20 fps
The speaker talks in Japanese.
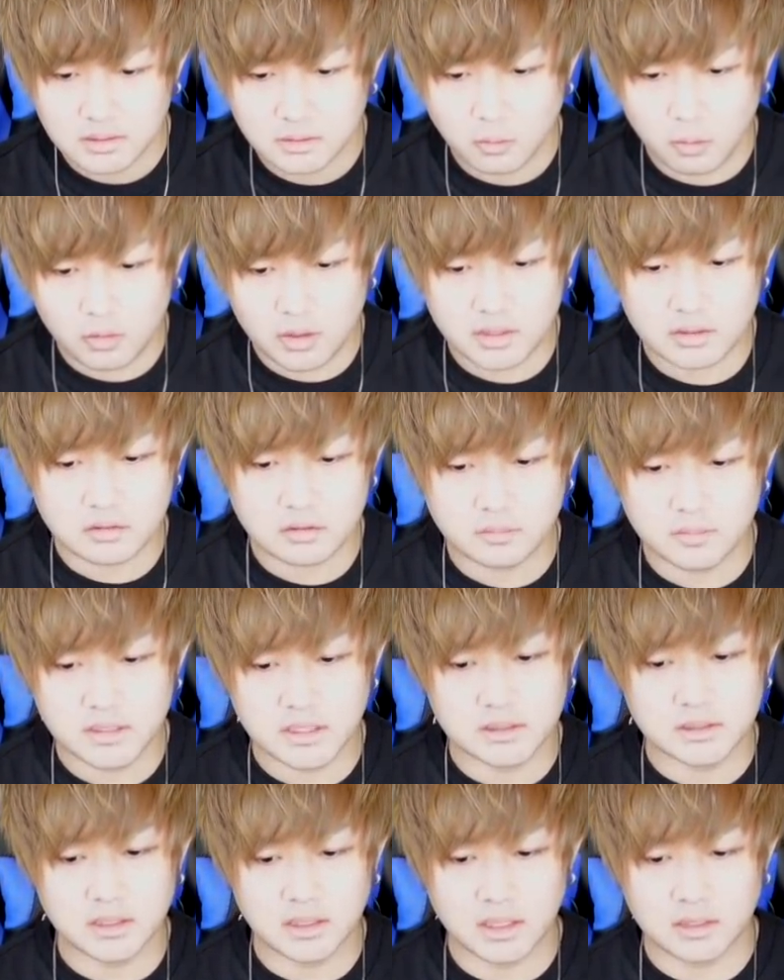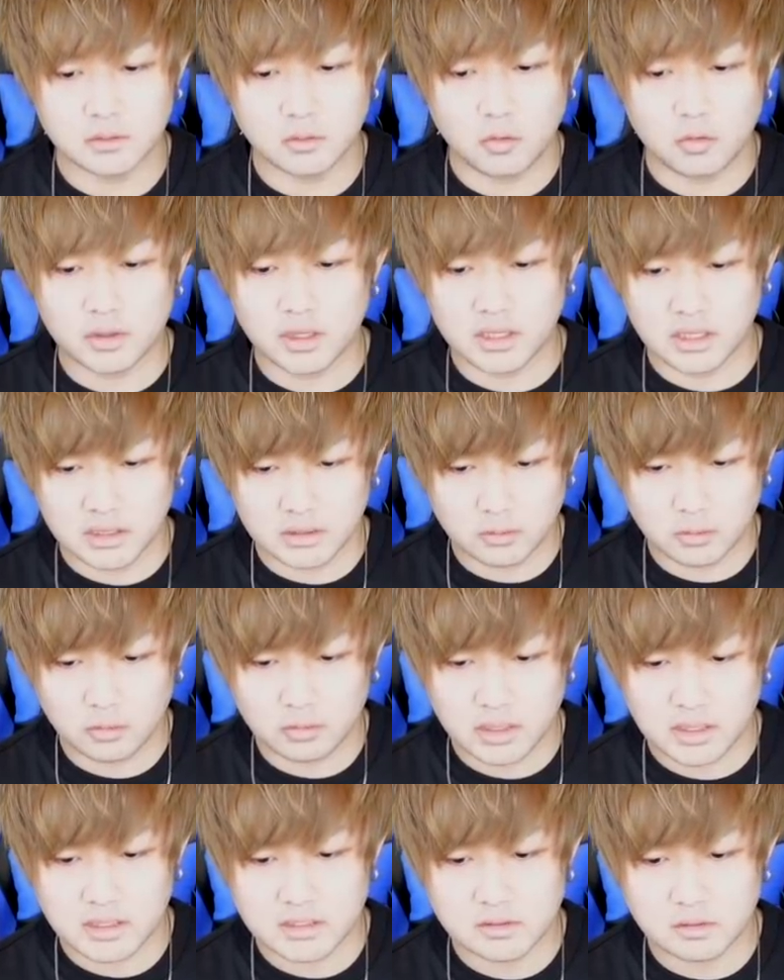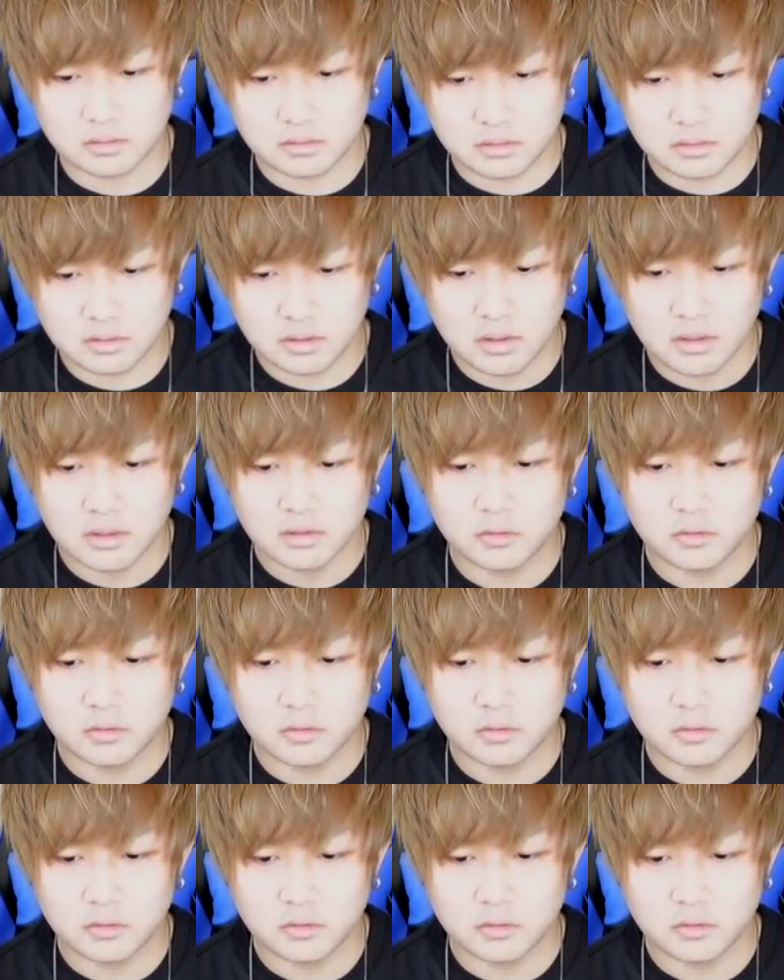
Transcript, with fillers: 攻略組だったら同撃、同撃即、